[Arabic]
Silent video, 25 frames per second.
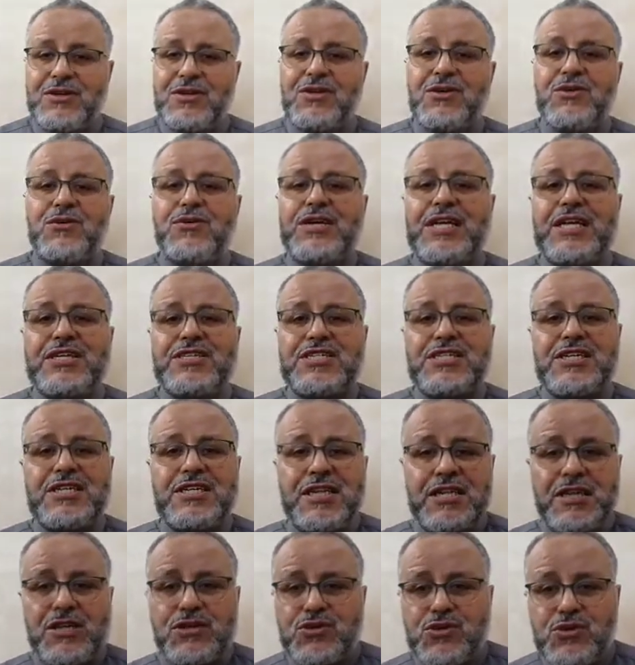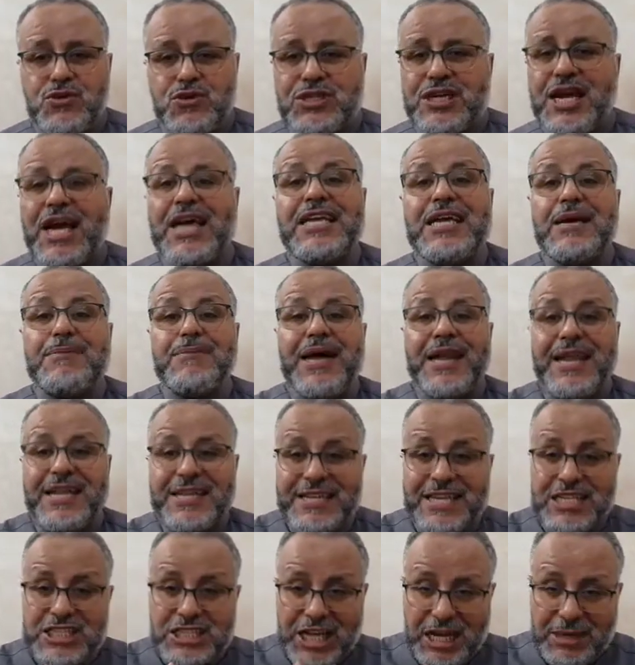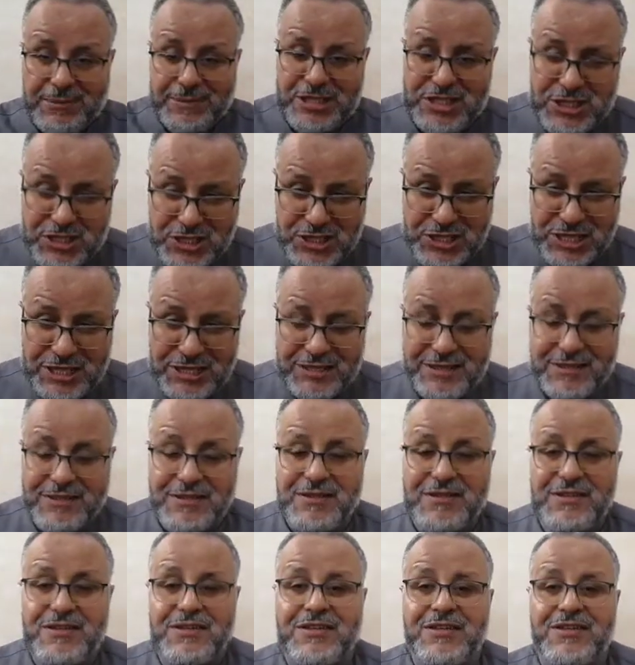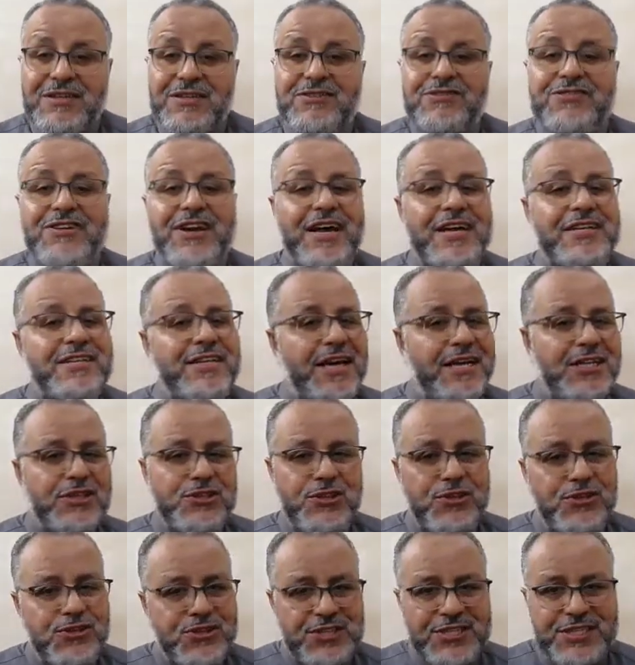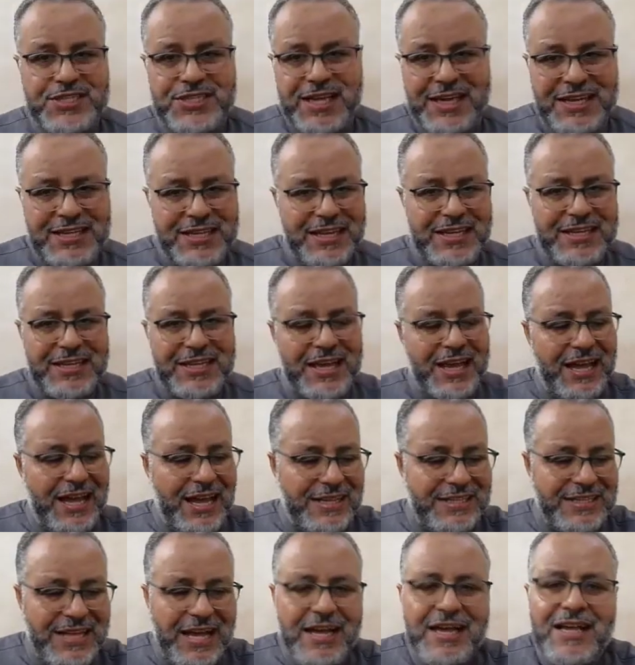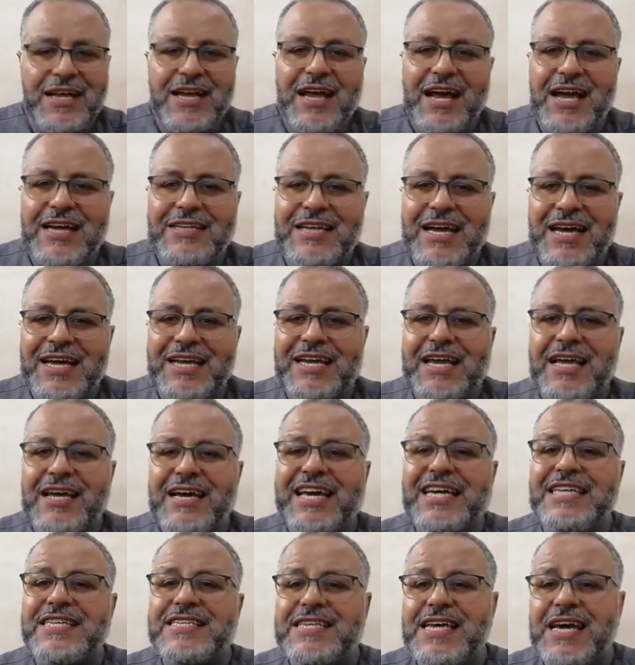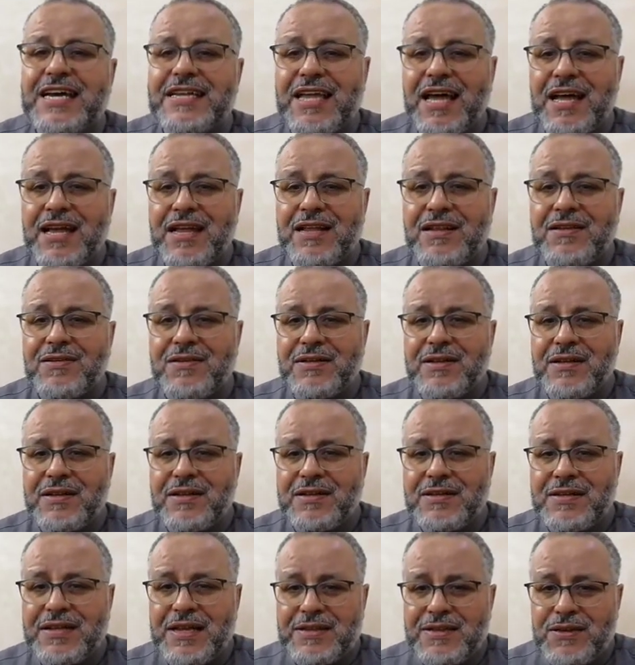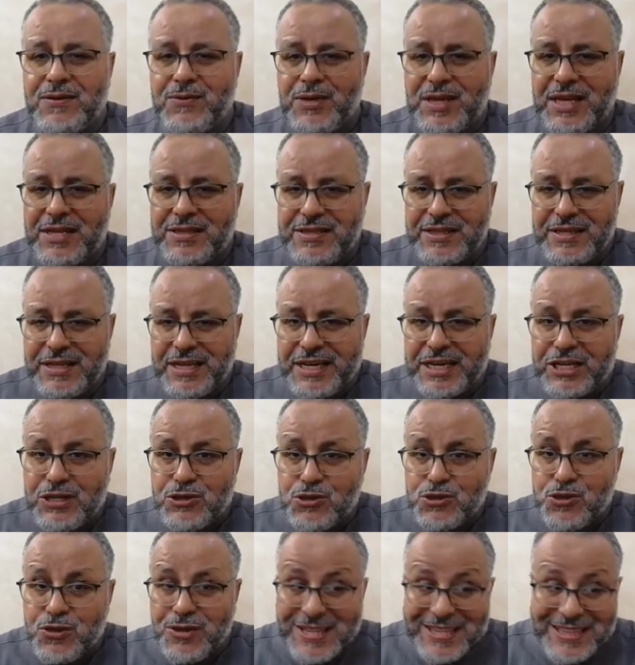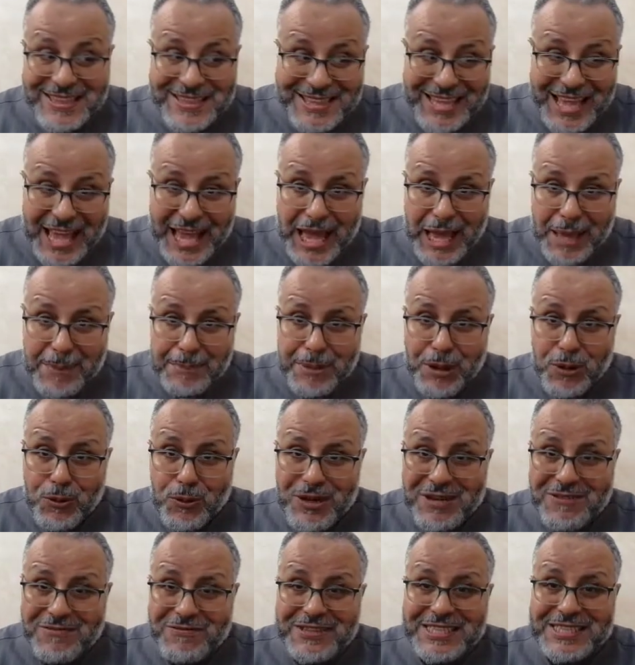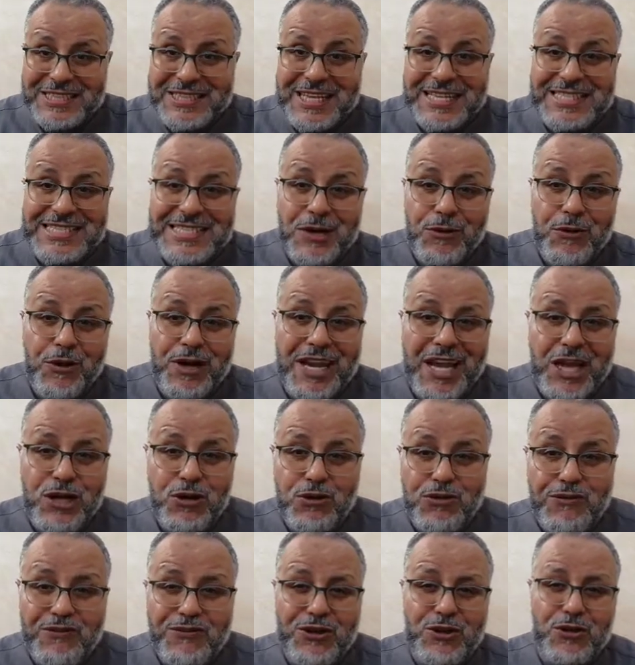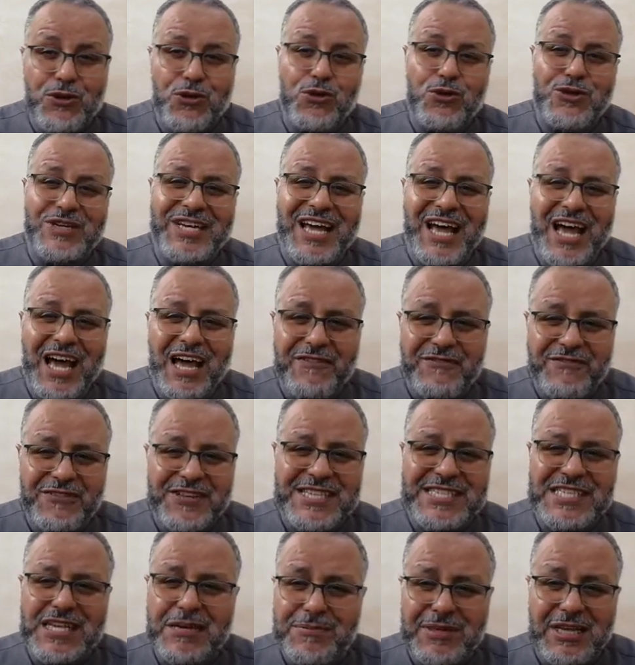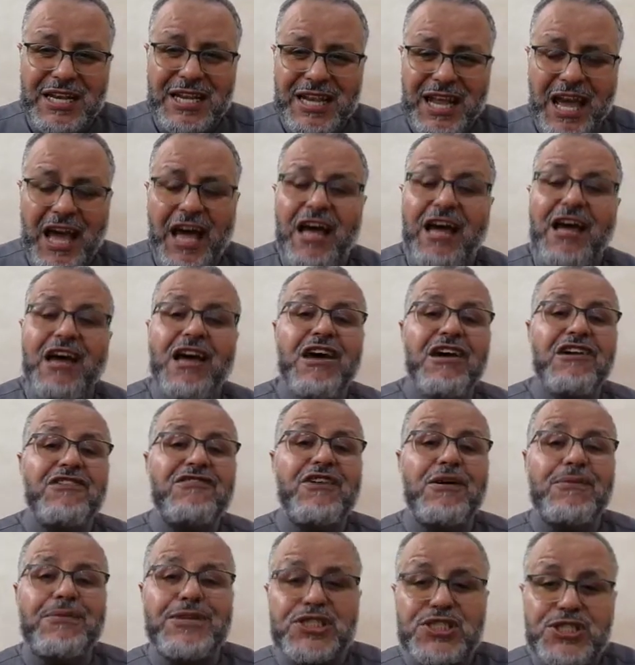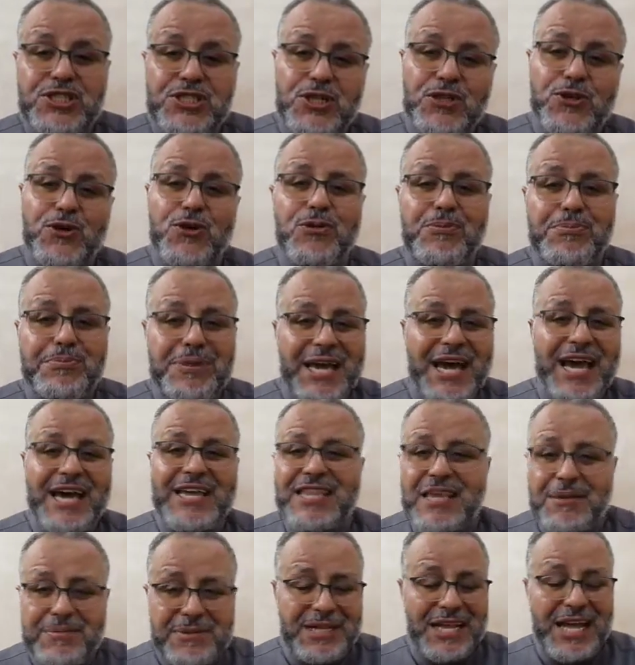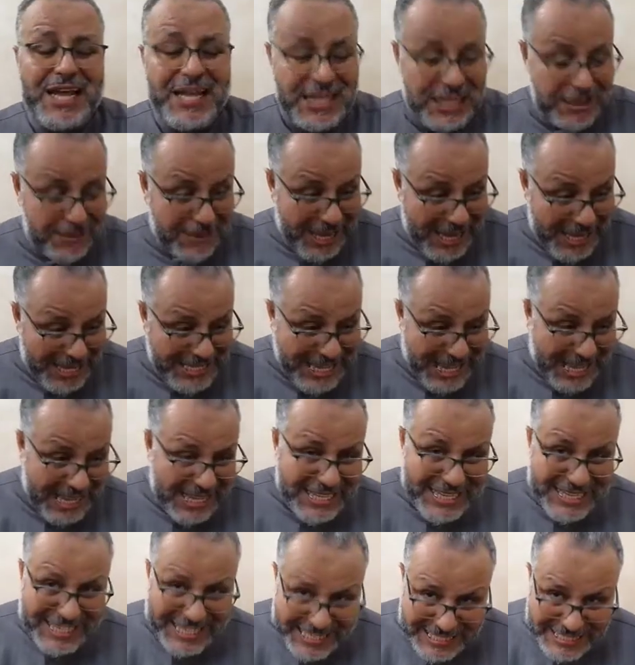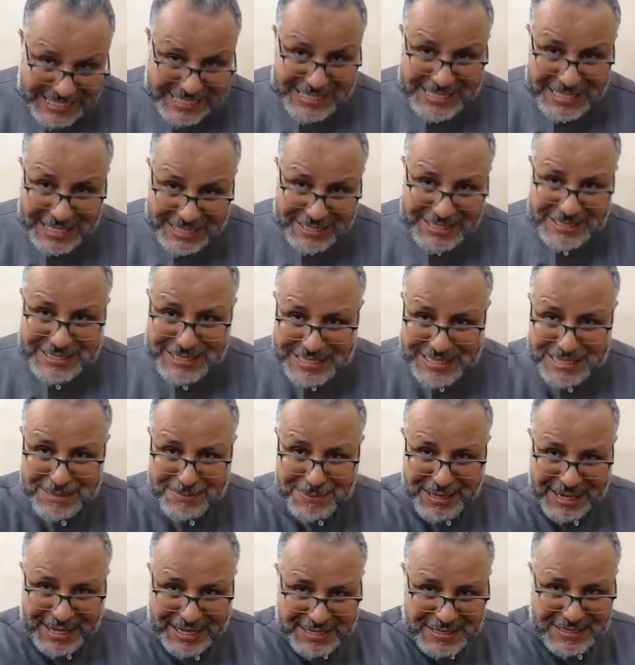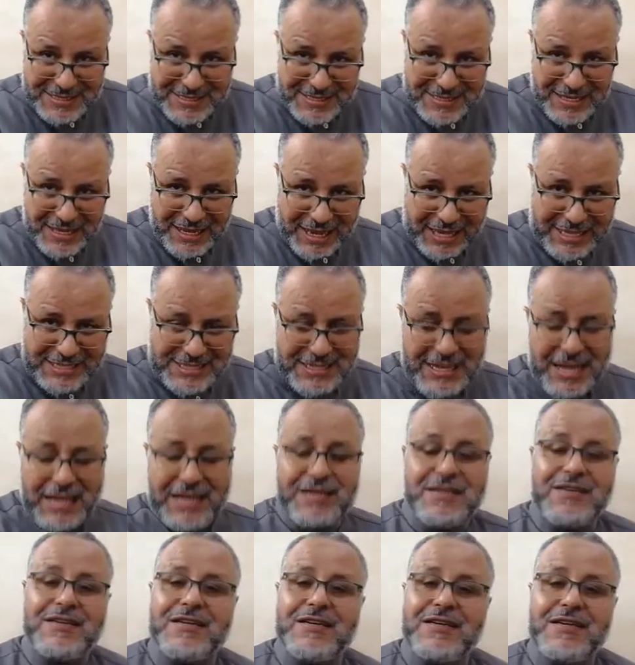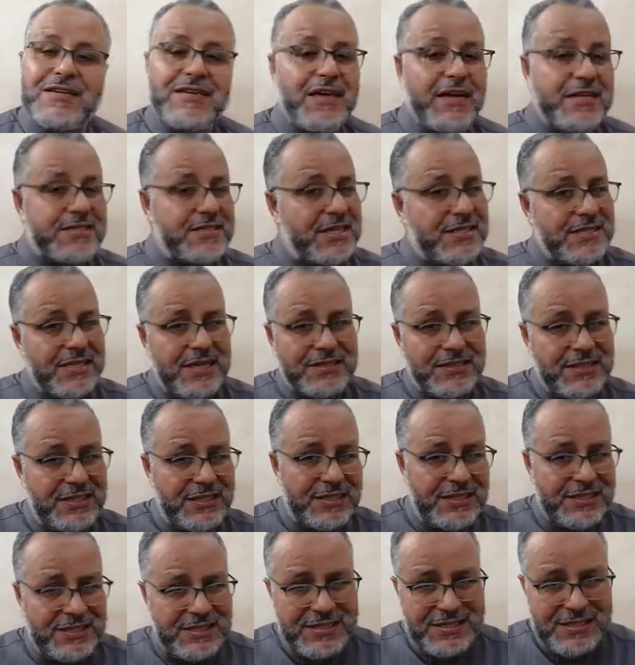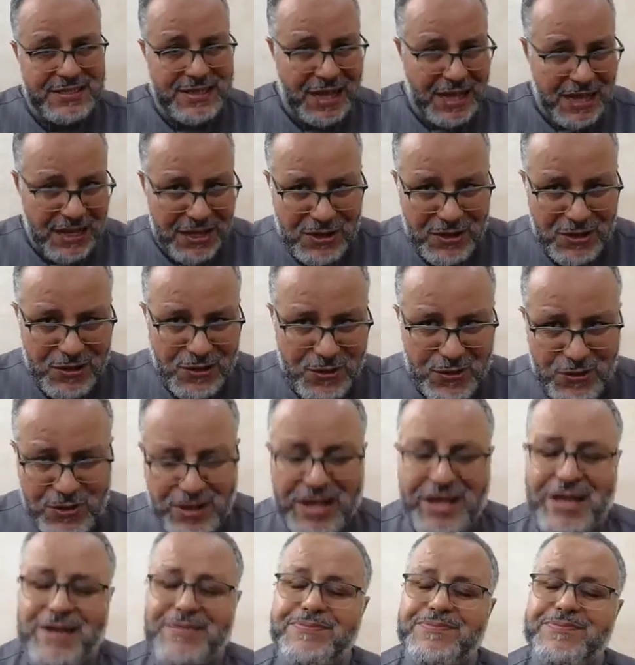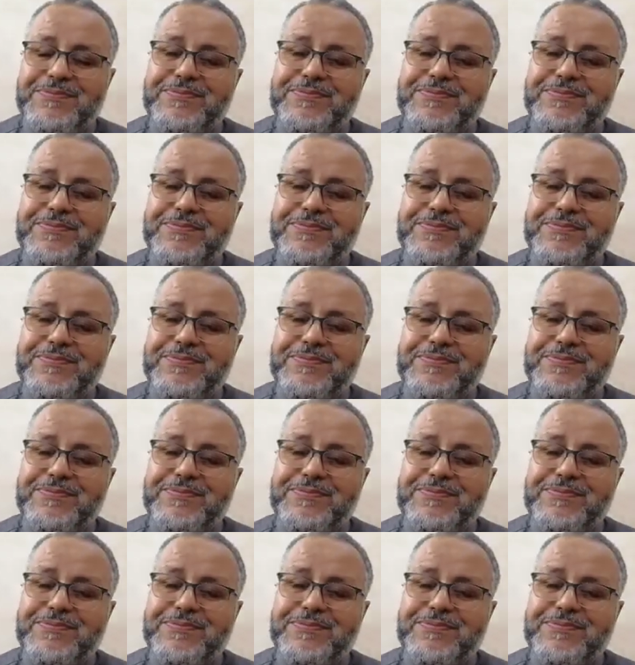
والا تزينت لزوجها هي ما راضياش كاع ما تزين فهذه تخرج الزكاه لان هذا هذا كنز هذا والذين يكنزون الذهب والفضة ولا ينفقونها في سبيل الله فبشرهم بعذاب أليم هذا كنز هذا تيتسمى كنز خزنه خصها تعطي عليه الزكاة كل عام